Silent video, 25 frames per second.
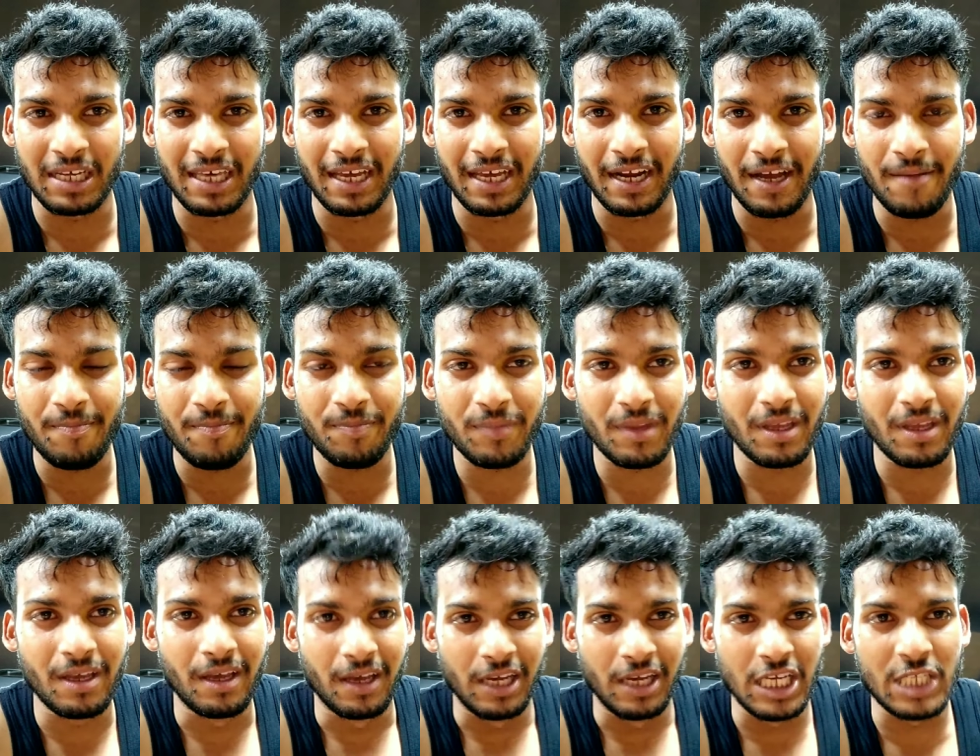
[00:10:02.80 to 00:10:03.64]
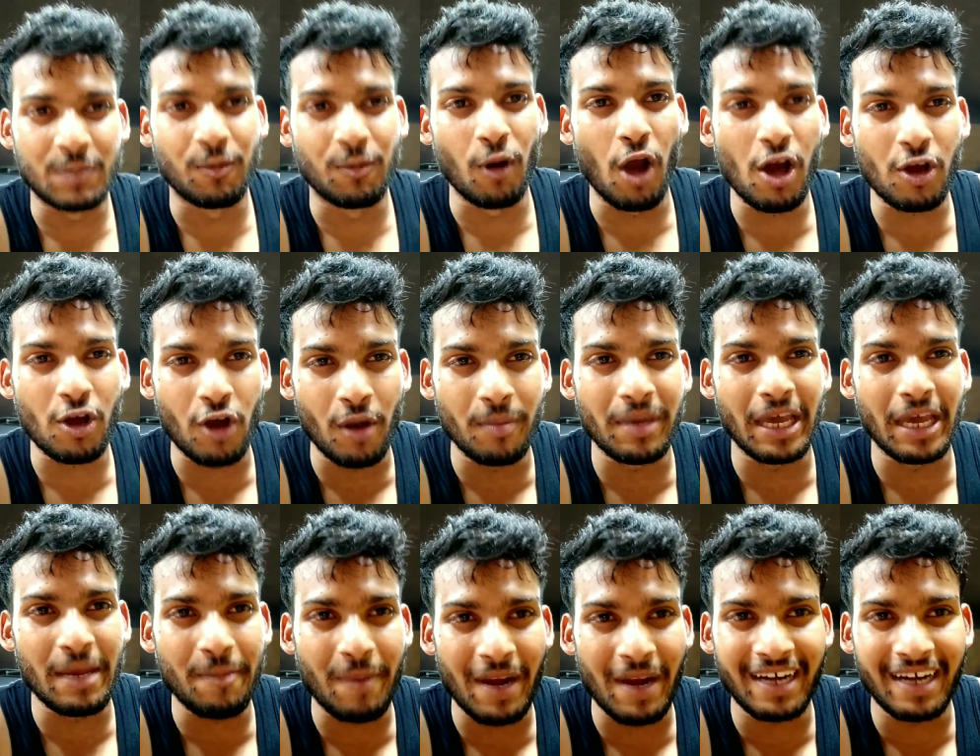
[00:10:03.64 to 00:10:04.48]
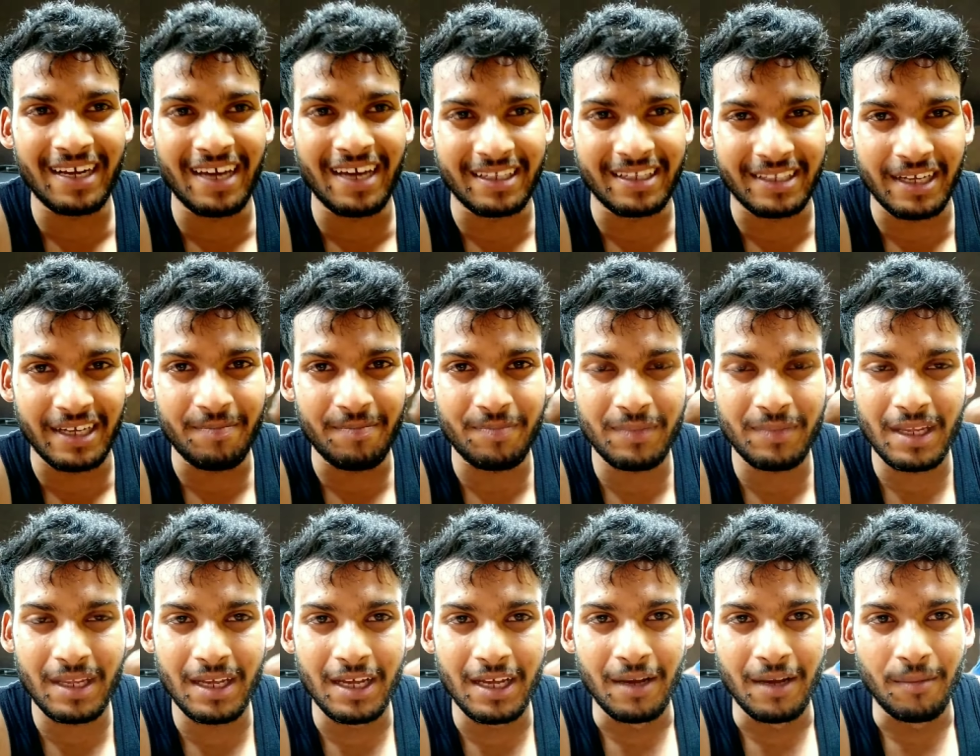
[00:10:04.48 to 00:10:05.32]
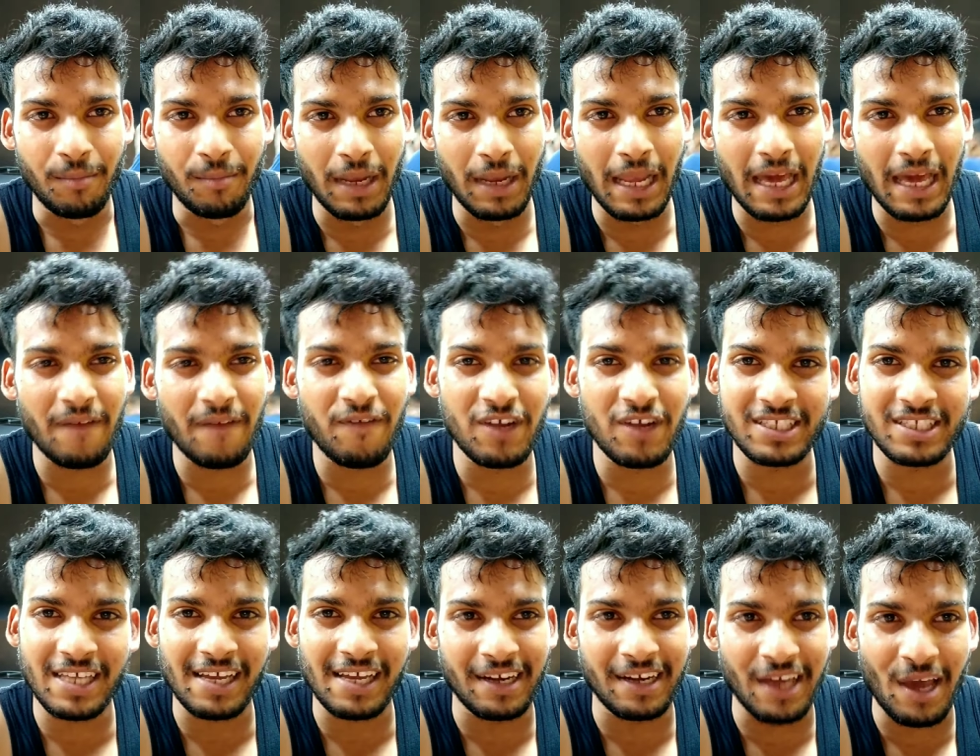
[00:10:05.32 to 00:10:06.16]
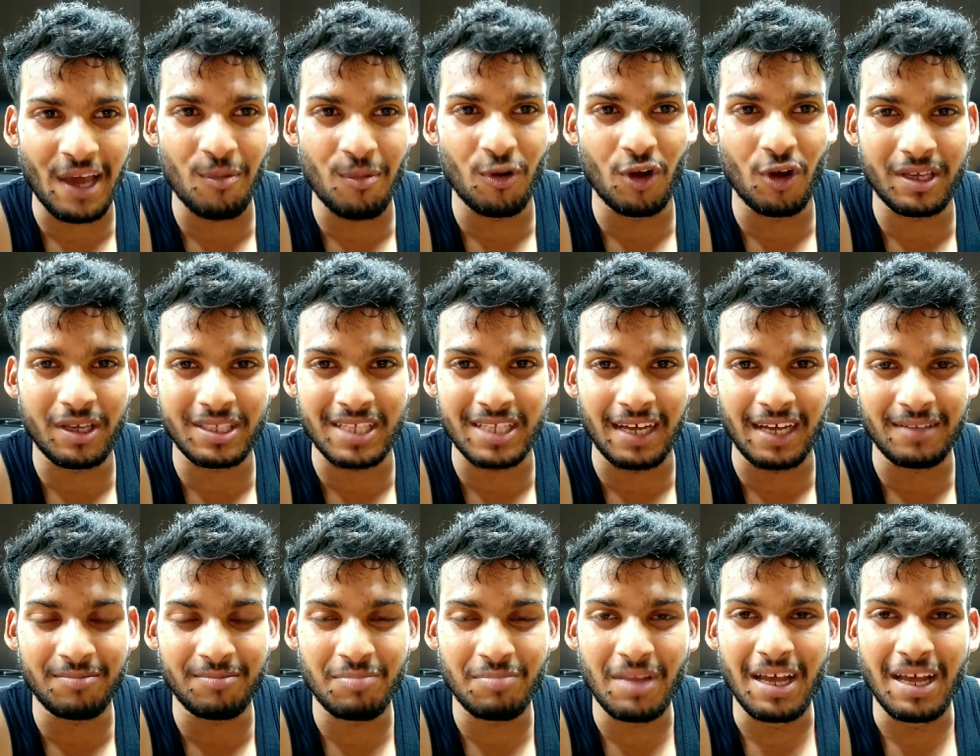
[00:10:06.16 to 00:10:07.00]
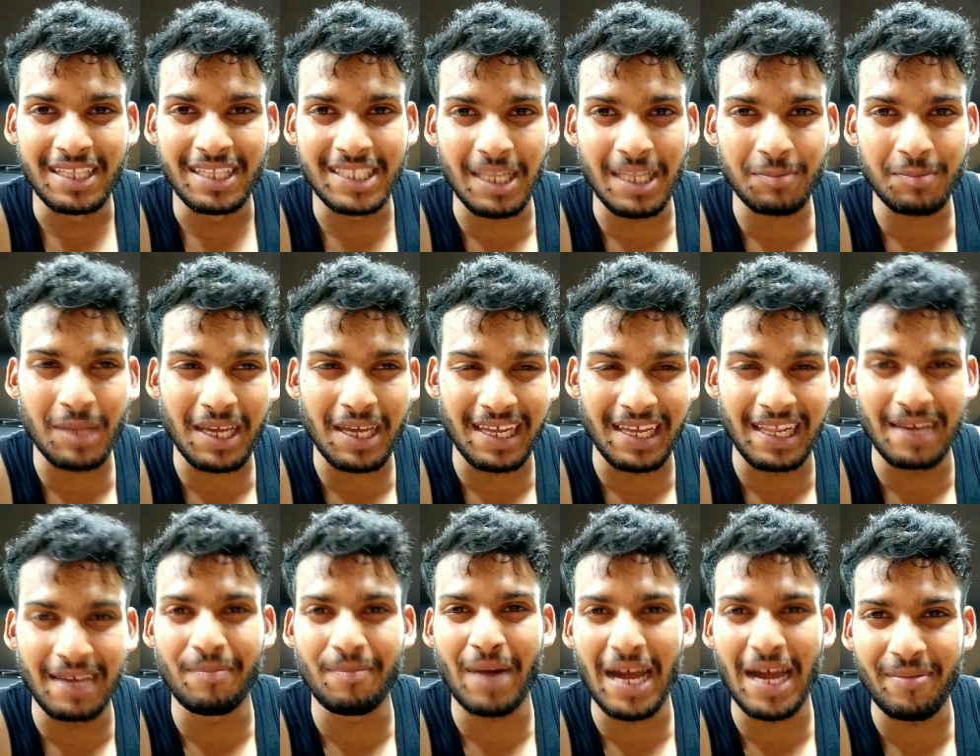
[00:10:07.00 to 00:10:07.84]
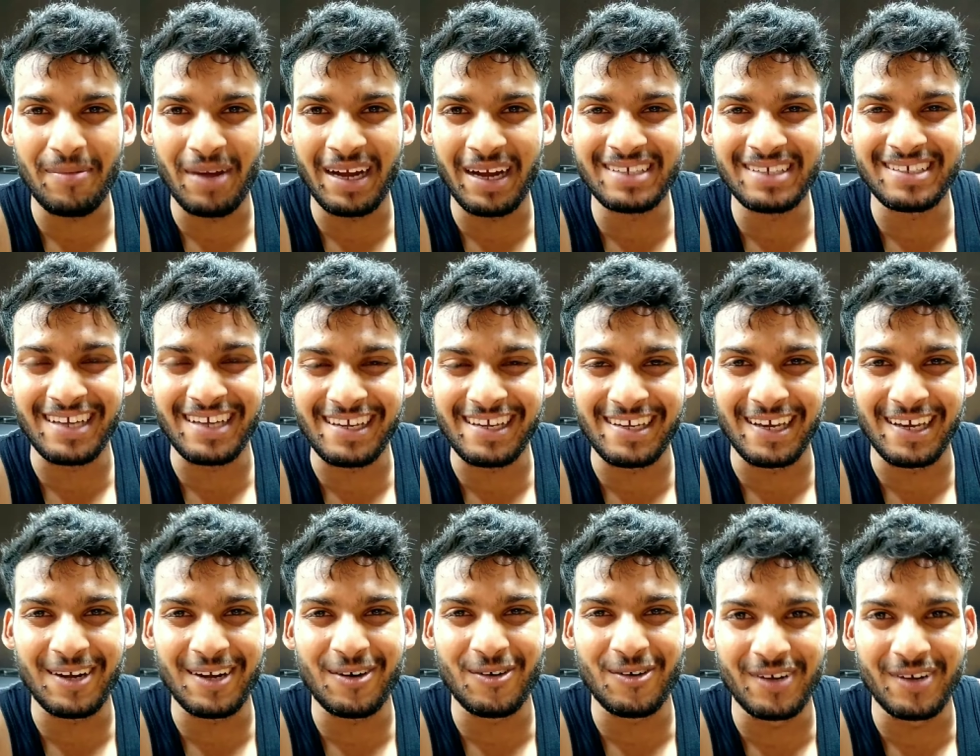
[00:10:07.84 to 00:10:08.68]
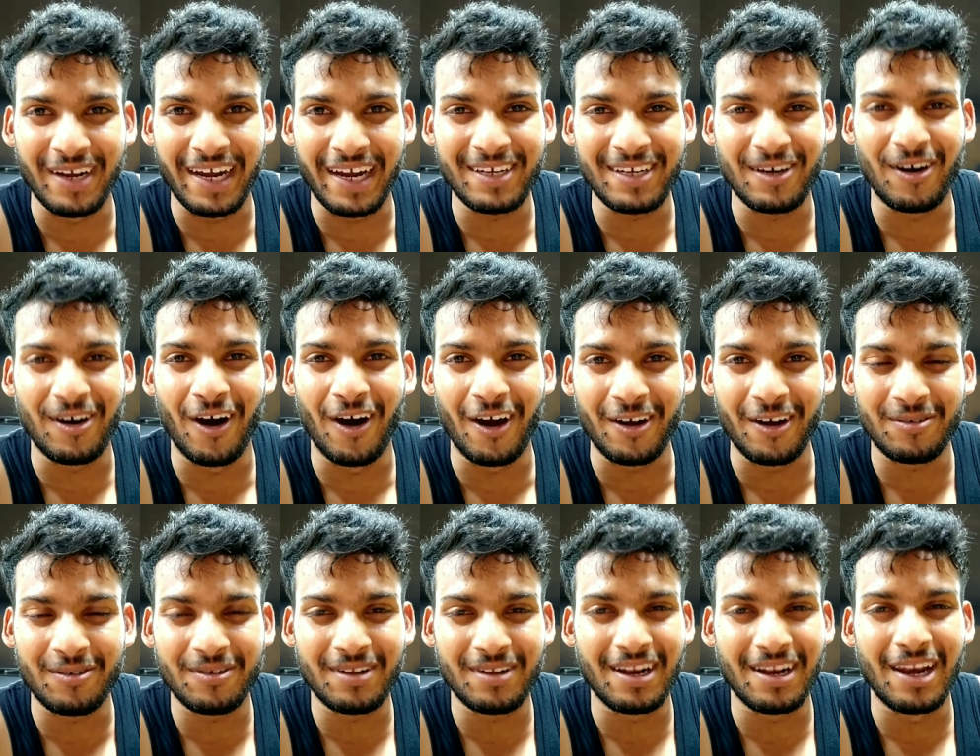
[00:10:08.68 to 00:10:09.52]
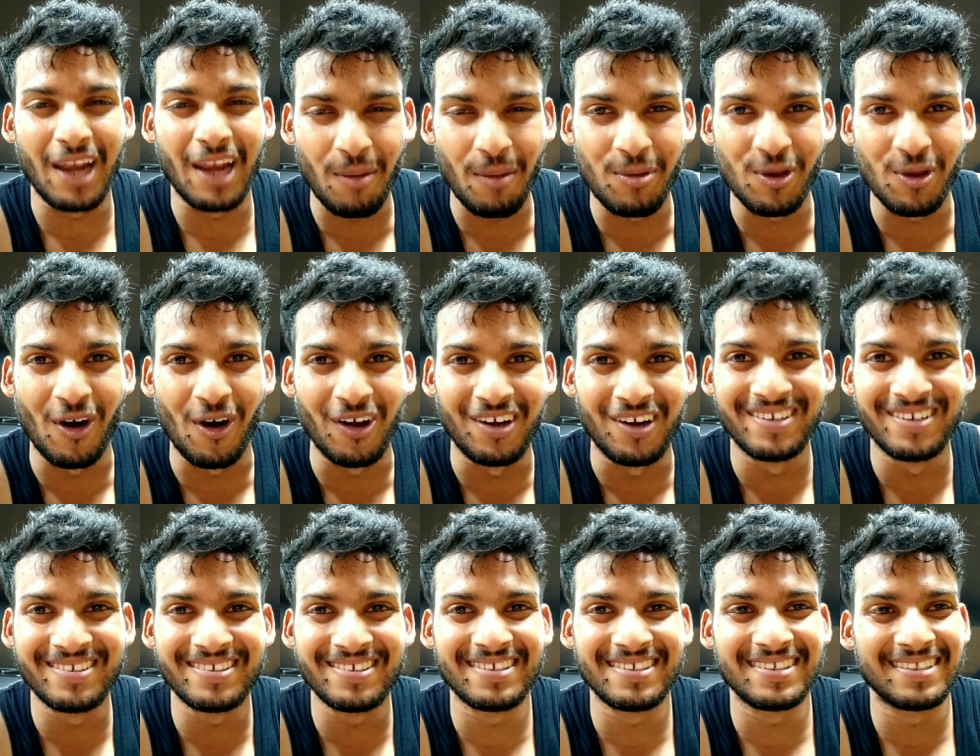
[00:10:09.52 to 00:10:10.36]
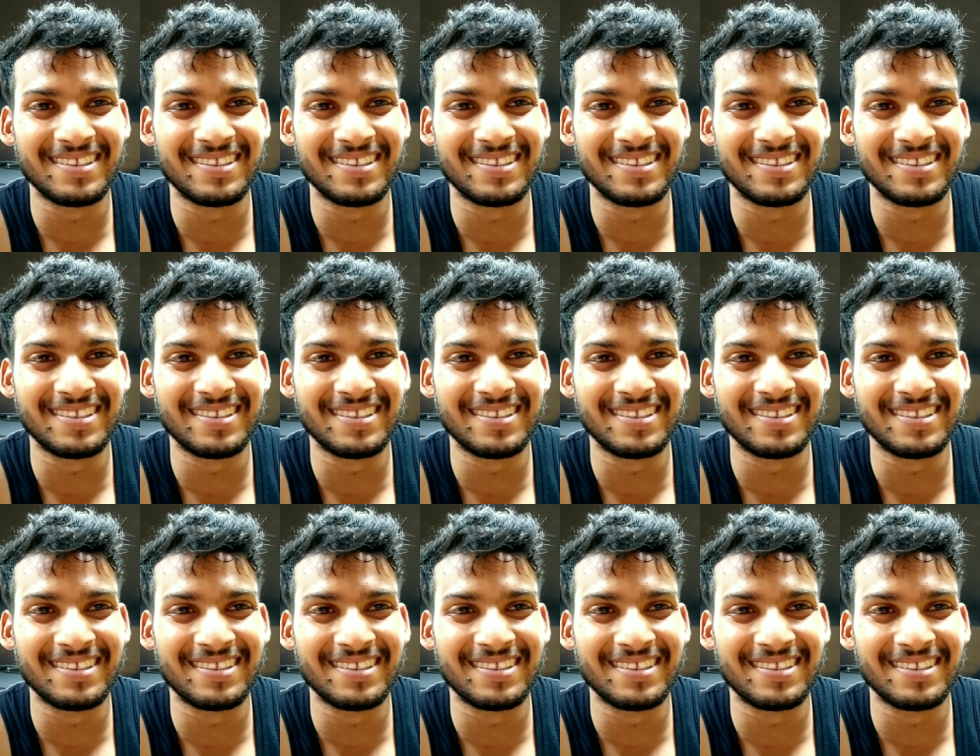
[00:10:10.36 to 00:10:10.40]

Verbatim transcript: बढ़िया रहा इस ब्लॉग को हम यहीं पेंट करते हैं मिलेंगे फिर से एक नए ब्लॉग के साथ तब तक के लिए बाय बाय टेक केयर गुड नाइट और लव यू ऑल